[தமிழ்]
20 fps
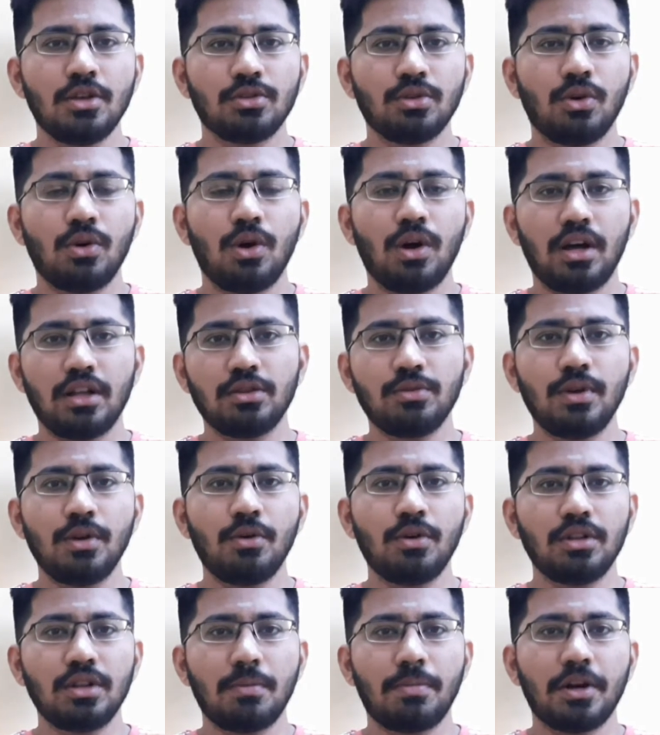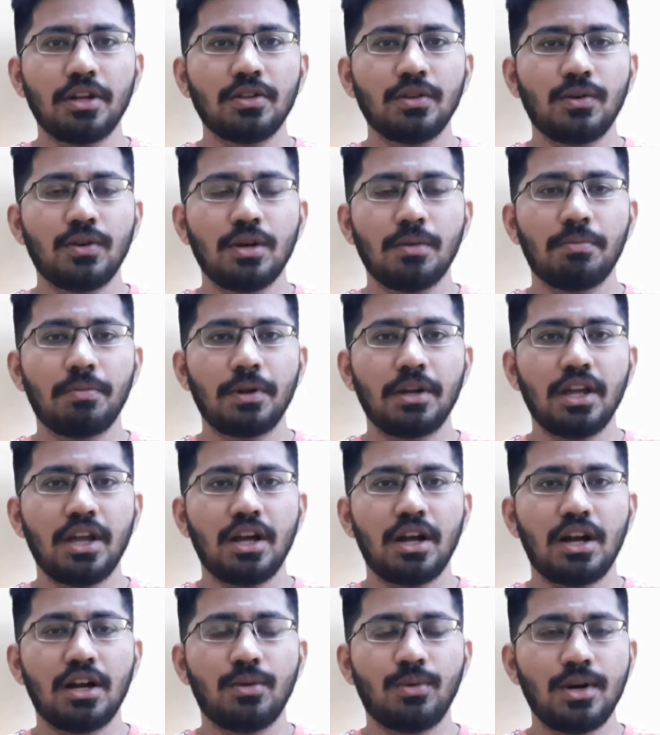ஸோ அதுவே இந்த படத்துக்கூட பெரிய
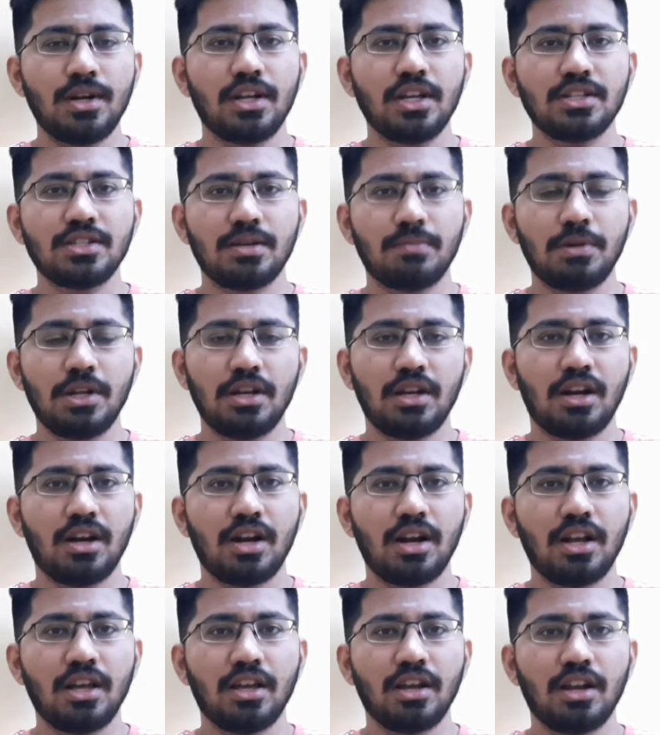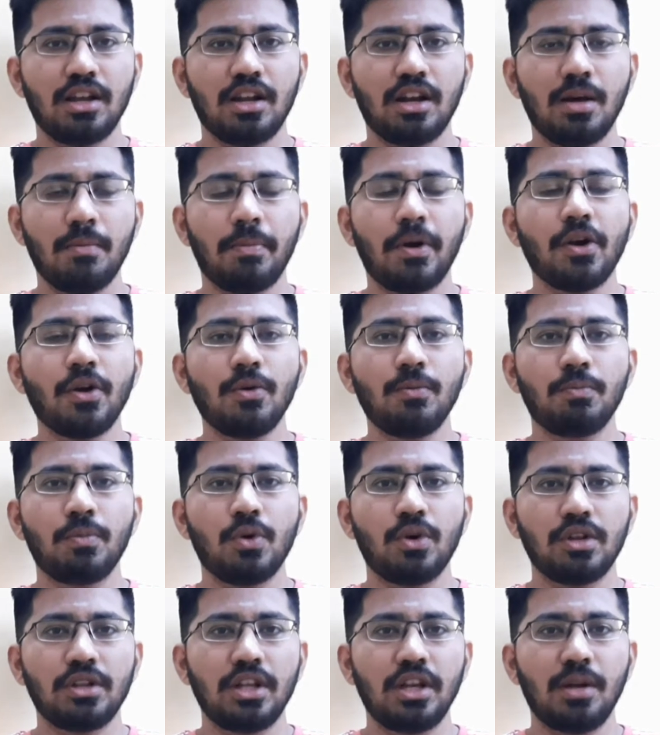அட்வான்டேஜ் அப்படின்னு நான் நினைக்கிறேன் ஏன்னா படம்
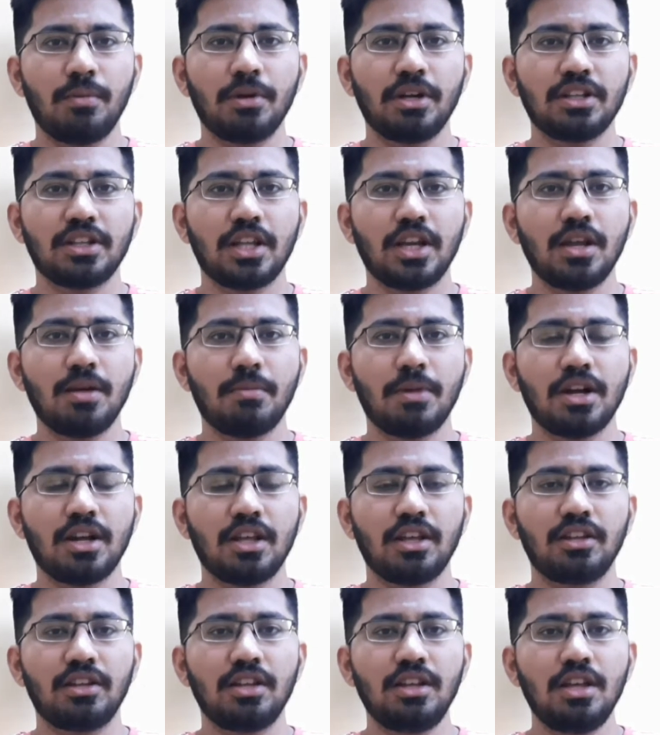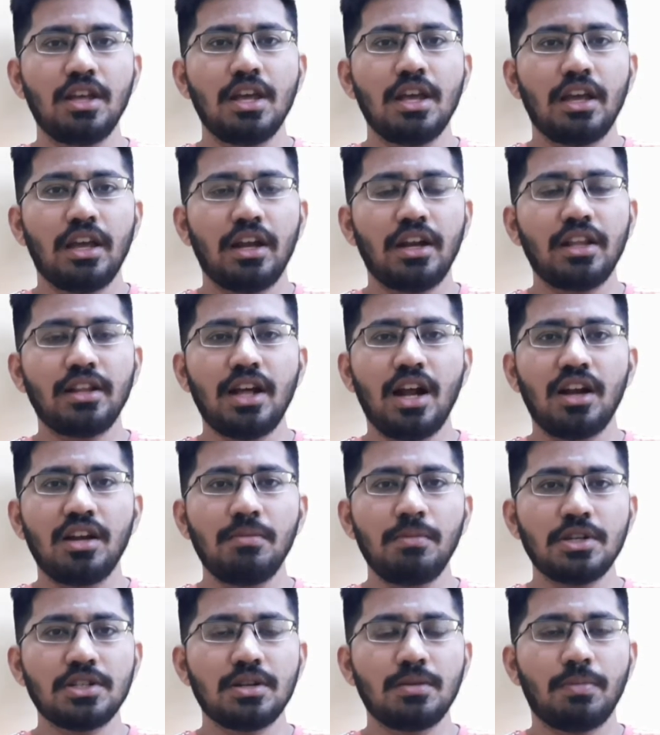போகிறதே நமக்கு தெரிய மாட்டேங்குது என்ன தான்
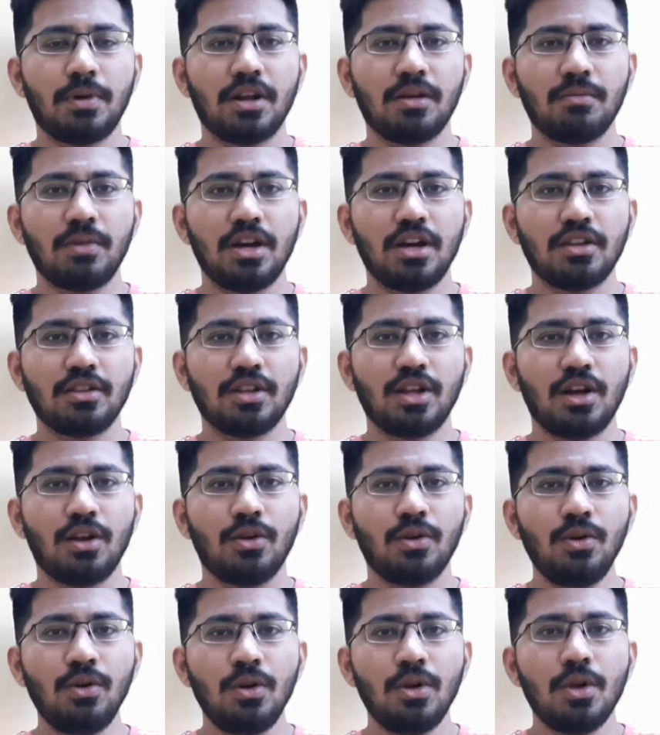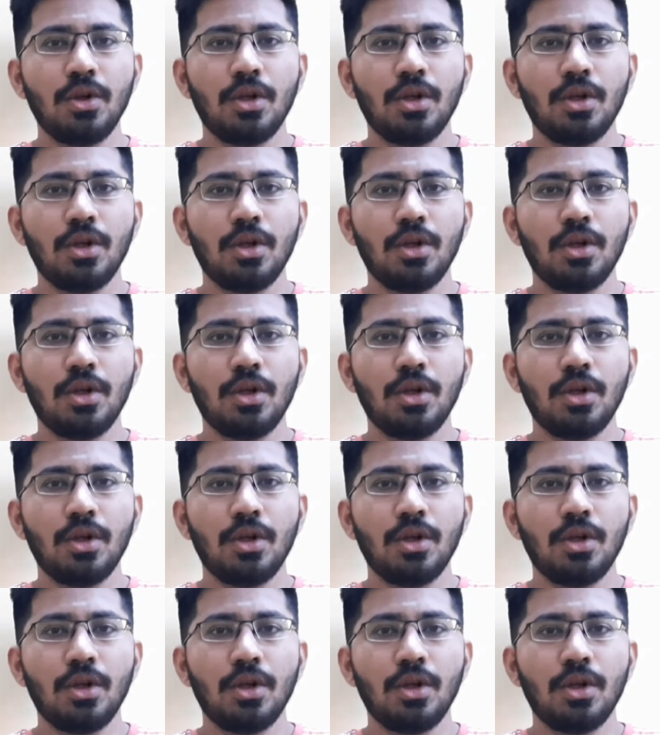அனிமேஷன் படமாக இருந்தாலும்